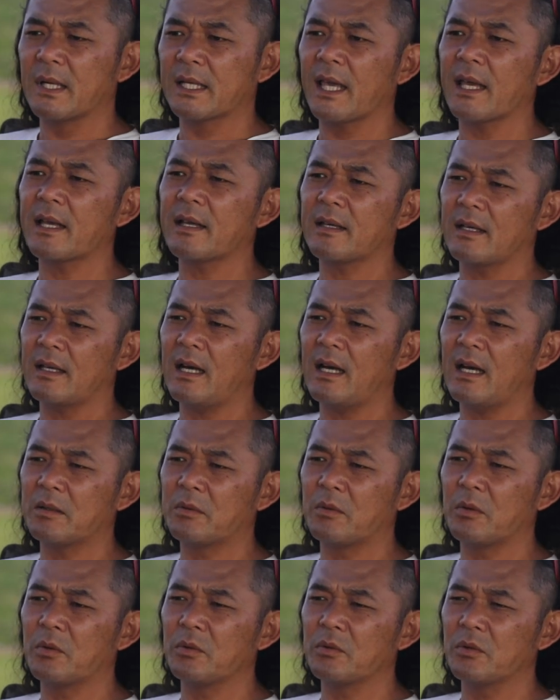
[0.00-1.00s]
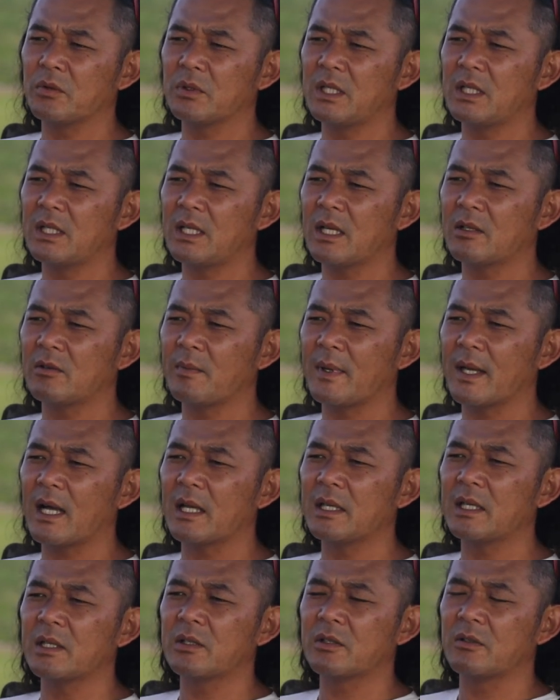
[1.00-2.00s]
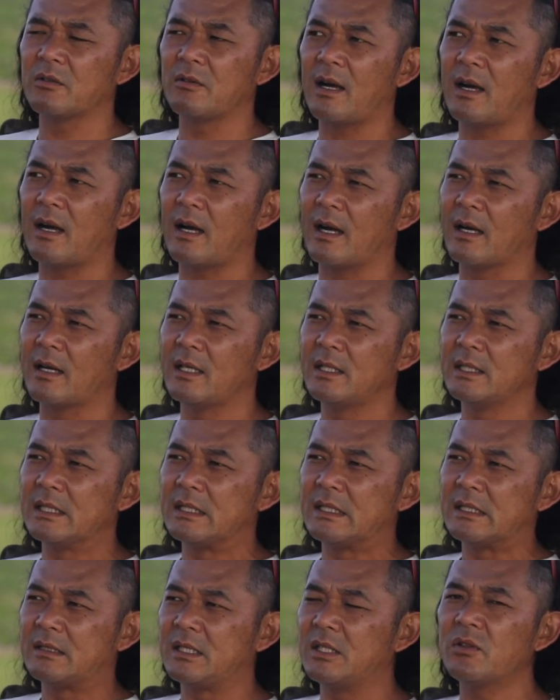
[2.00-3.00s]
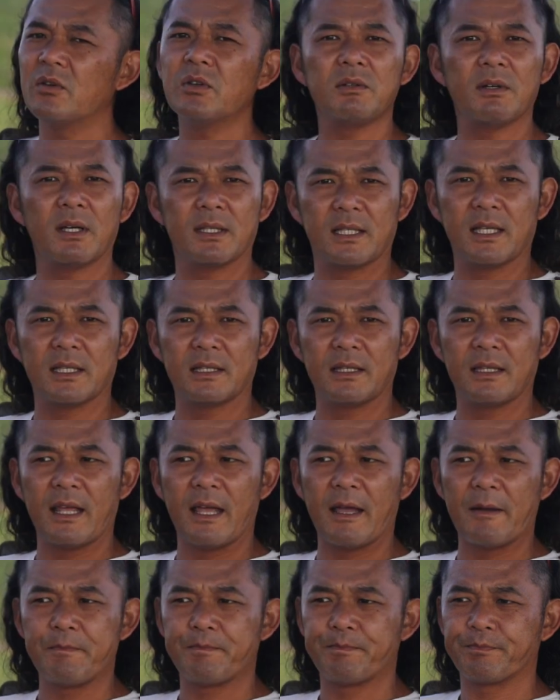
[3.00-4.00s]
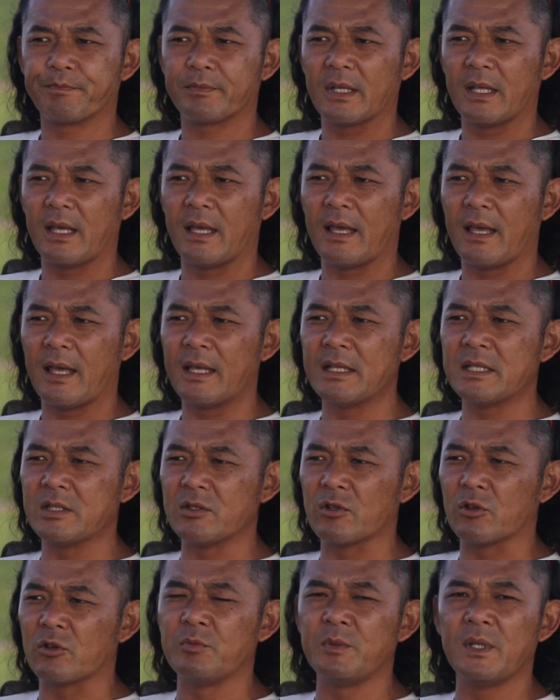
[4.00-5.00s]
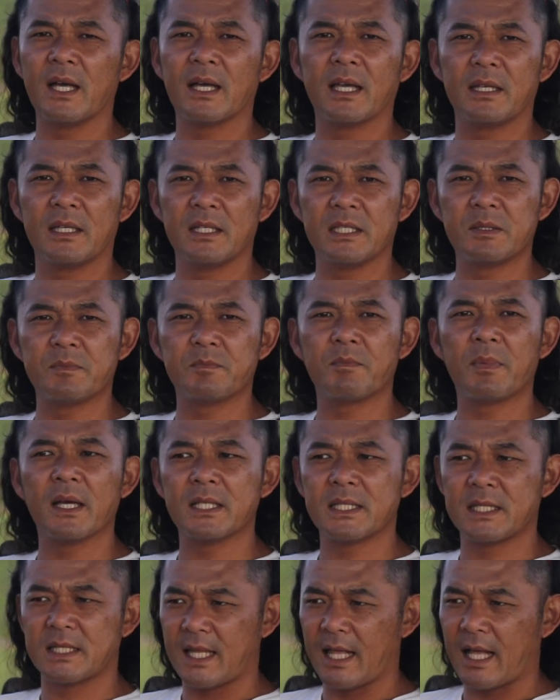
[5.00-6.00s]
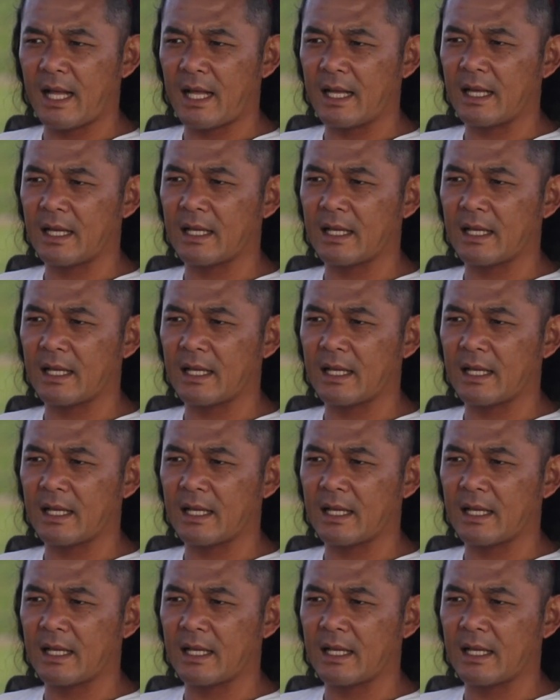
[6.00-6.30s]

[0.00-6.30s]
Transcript: 結果ここのディーラーのメカニックは2度にわたって、エンジンの組み上げに失敗して